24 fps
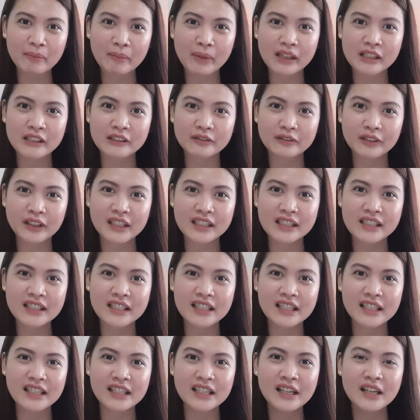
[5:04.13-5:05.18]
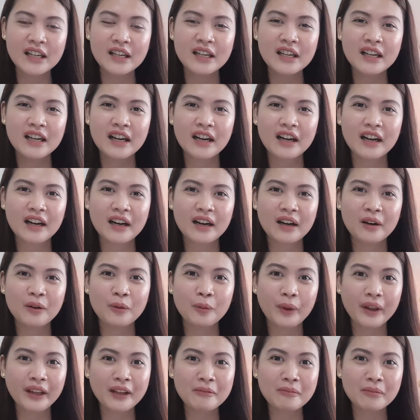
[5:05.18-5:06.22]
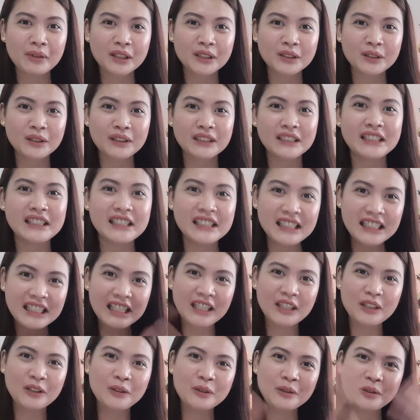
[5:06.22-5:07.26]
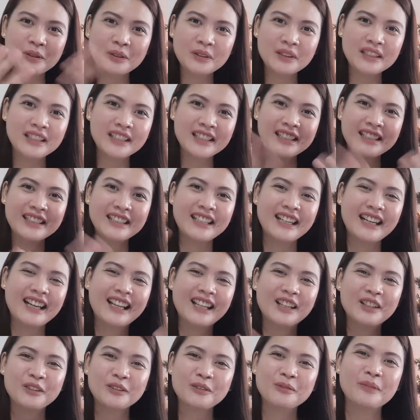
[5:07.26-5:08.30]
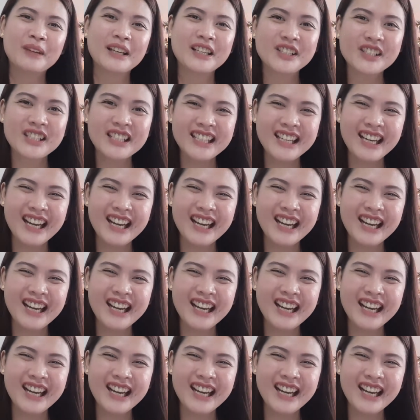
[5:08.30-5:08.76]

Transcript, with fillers: best friend si uh, Weng Bartolini. Hello, hello Beshi.